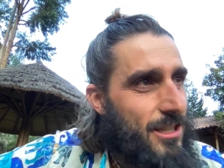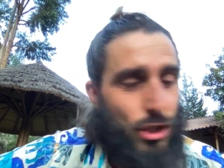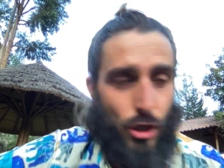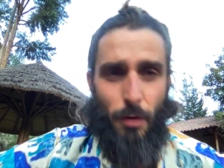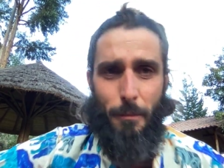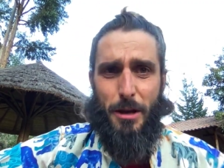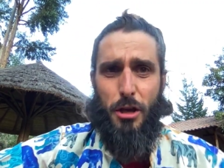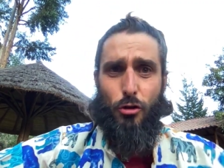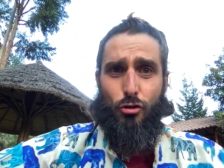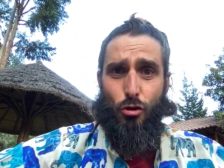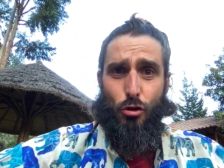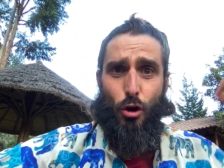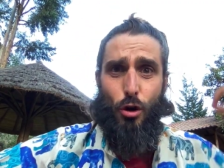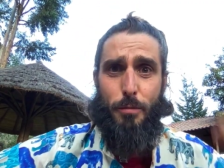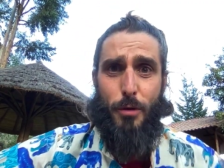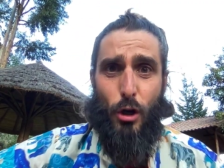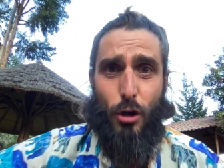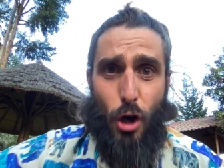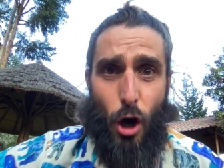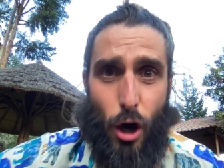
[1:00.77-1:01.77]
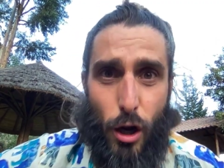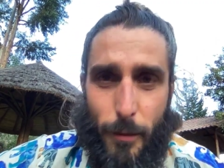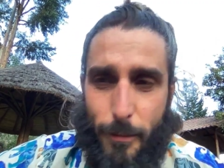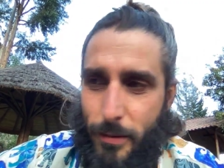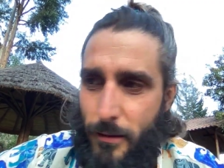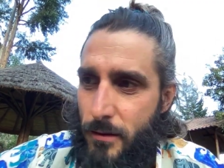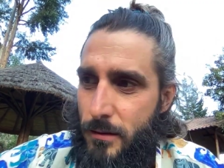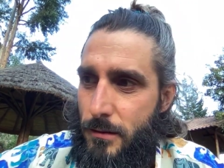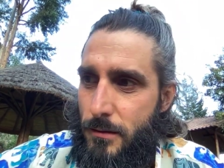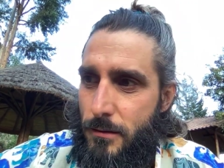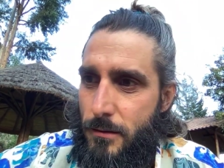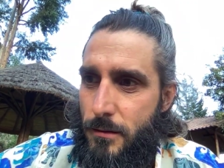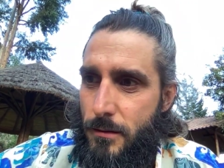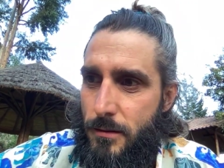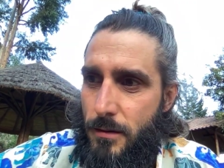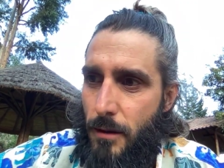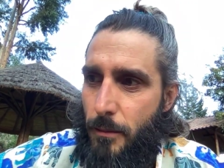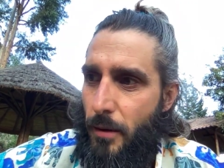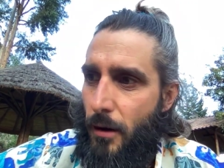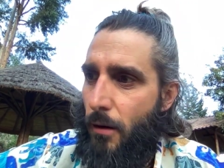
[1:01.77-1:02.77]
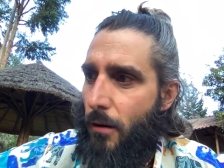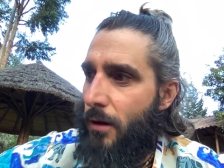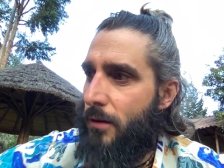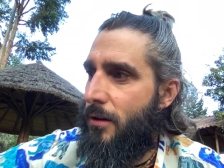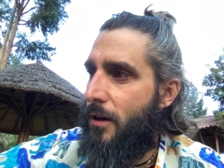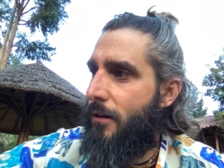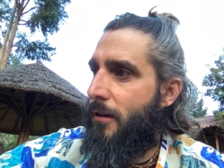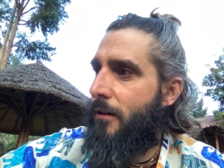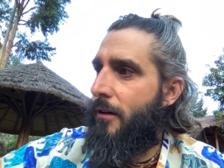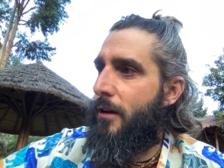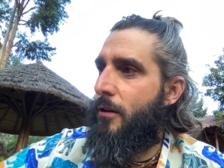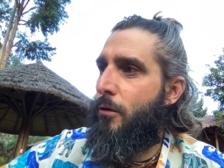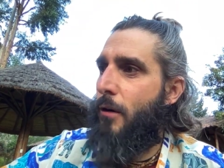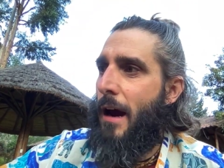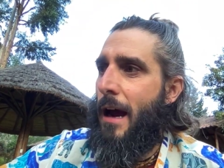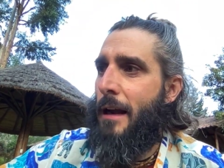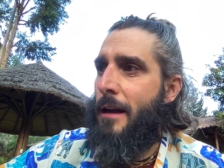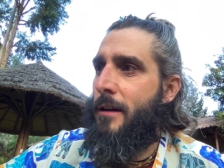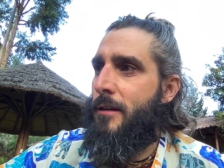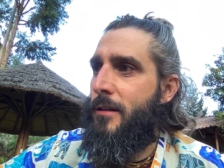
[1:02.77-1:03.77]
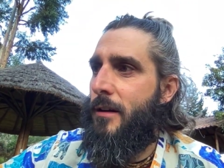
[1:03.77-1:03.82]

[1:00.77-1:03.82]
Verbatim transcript: Dici, no, ma io sono il mio corpo. Sì, però quando avevi due anni